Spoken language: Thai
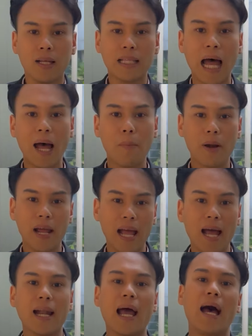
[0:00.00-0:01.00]
ตามราย
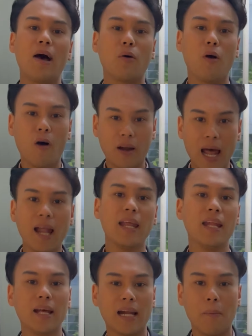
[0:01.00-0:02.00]
งานข่าวก่อนหน้านี้
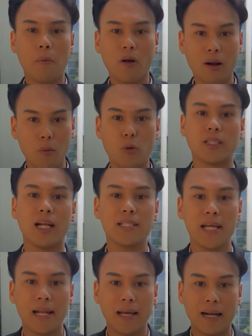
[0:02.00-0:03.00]
นะครับก็ระบุชัดเจ
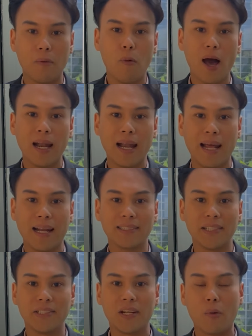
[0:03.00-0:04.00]
นนะครับว่านายทัก
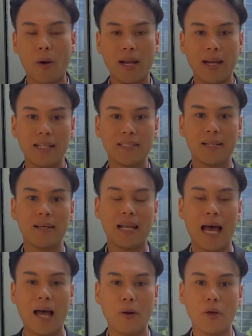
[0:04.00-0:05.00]
ษิณชินวัตรนั้นจะเดิน
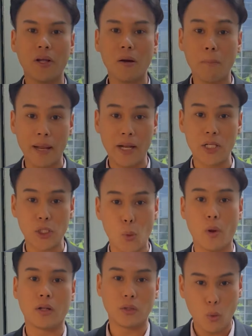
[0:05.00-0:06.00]
ทางด้วยเครื่องบินส่
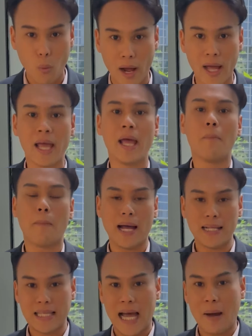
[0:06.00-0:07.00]
วนตัว มา
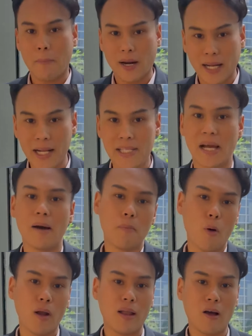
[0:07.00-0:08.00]
จากประเทศสิงคโป
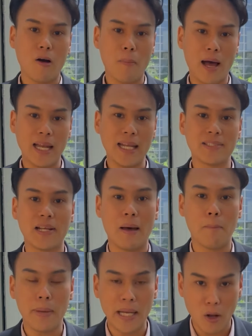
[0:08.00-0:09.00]
ร์แล้วก็มาที่สนาม
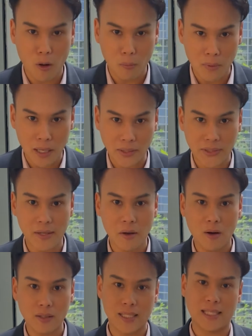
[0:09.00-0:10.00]
บินดอนเมือง ซึ่ง
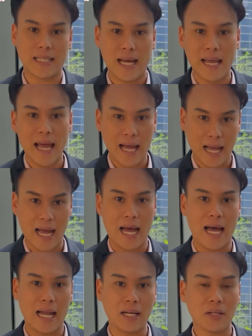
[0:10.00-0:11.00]
ก็จะใช้อา
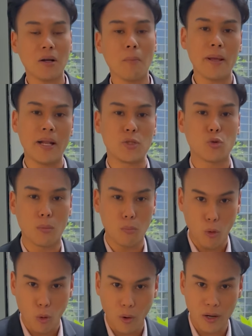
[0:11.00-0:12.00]
คารเครื่องบินส่วนบุ
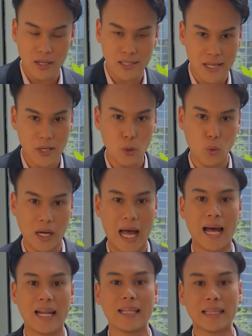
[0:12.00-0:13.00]
คคล ซึ่งอยู่ทา
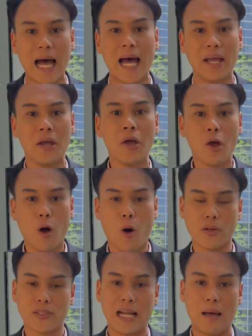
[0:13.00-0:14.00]
งทิศใต้ของ
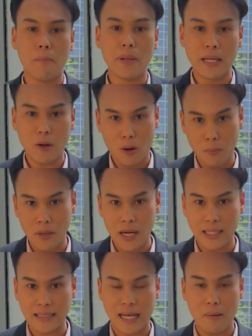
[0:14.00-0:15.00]
สนามบินดอนเมือง
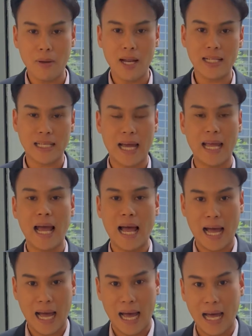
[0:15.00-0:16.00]
จะไม่ได้ใช้อา
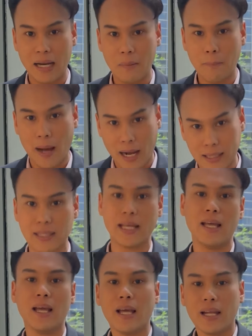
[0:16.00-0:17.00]
คารปกติ
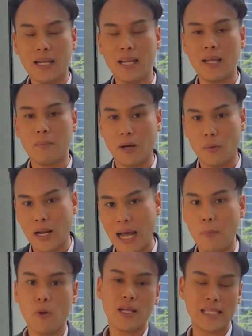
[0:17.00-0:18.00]
ที่เหมือนเวลา
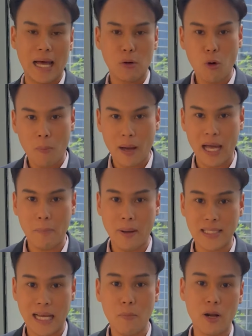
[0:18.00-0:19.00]
ผู้โดยสารทั่วไปไป
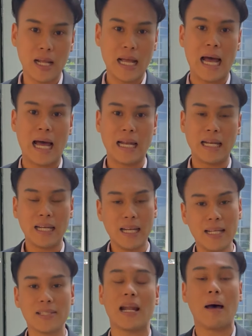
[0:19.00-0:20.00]
ใช้บริการ
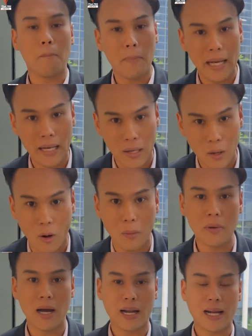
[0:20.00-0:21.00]
ที่สนามบินดอน
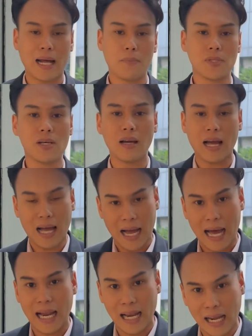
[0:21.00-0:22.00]
เมืองนะครับ ซึ่งอา
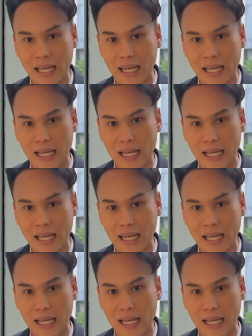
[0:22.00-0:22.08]
คารหลัง